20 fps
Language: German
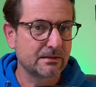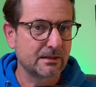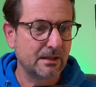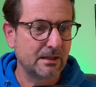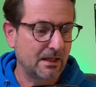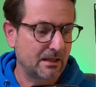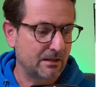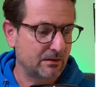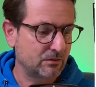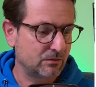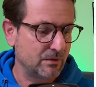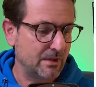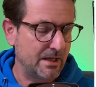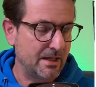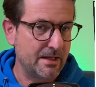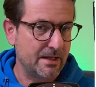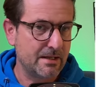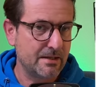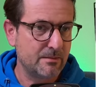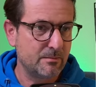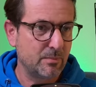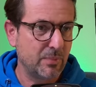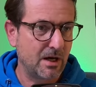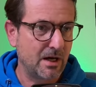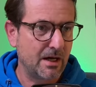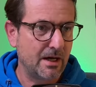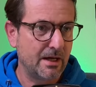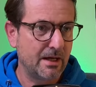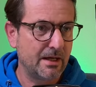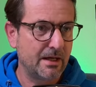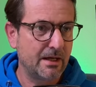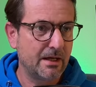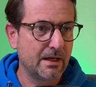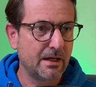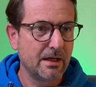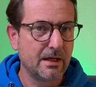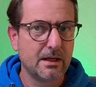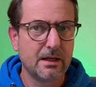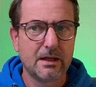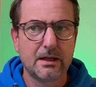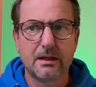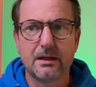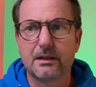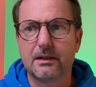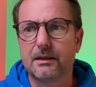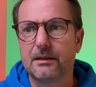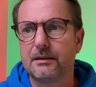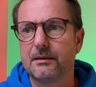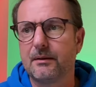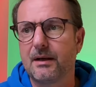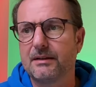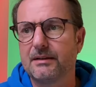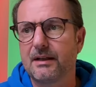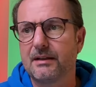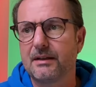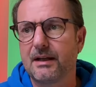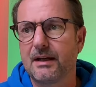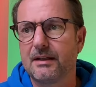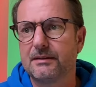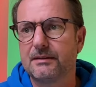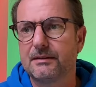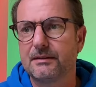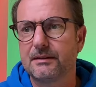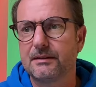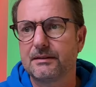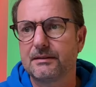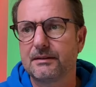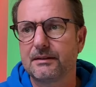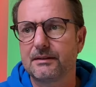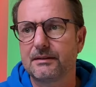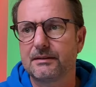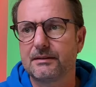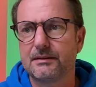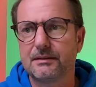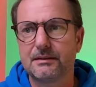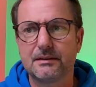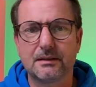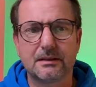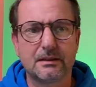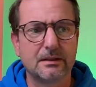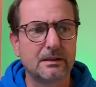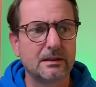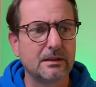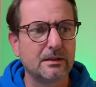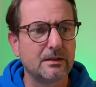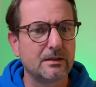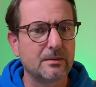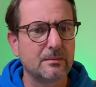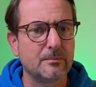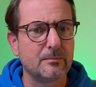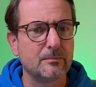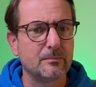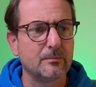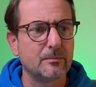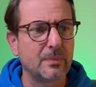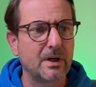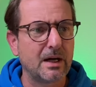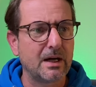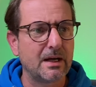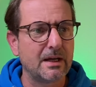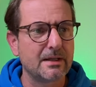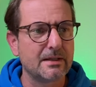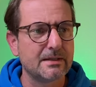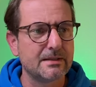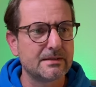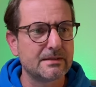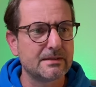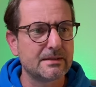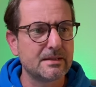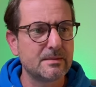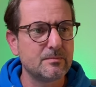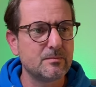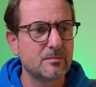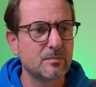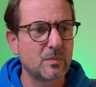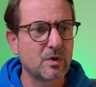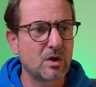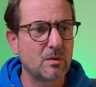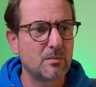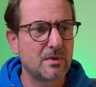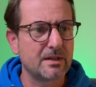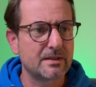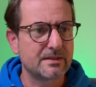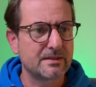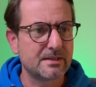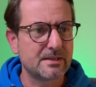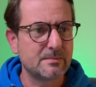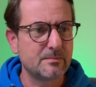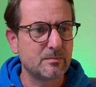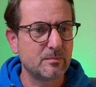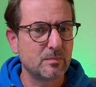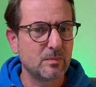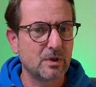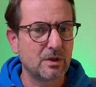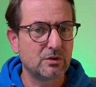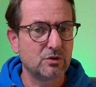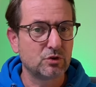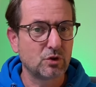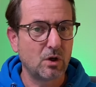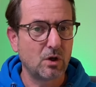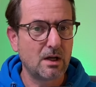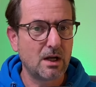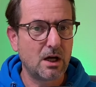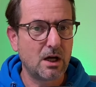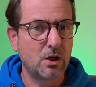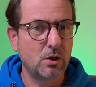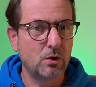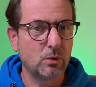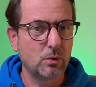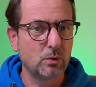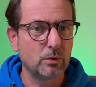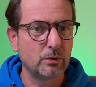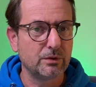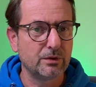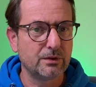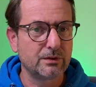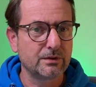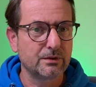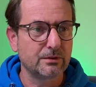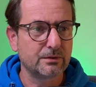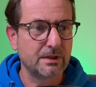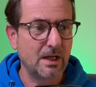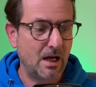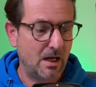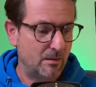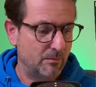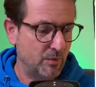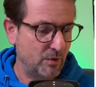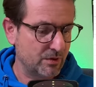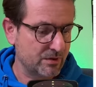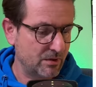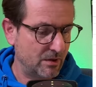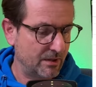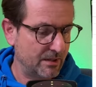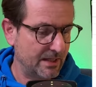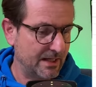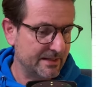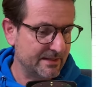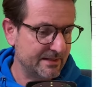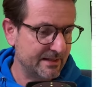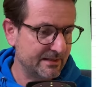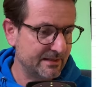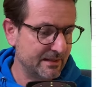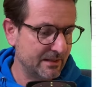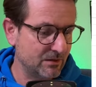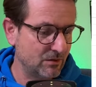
aktuell bei äh, an der NICE ist das hier ähm, bei 7,7 Dollar. Und äh, ja, Börse Online seht hier noch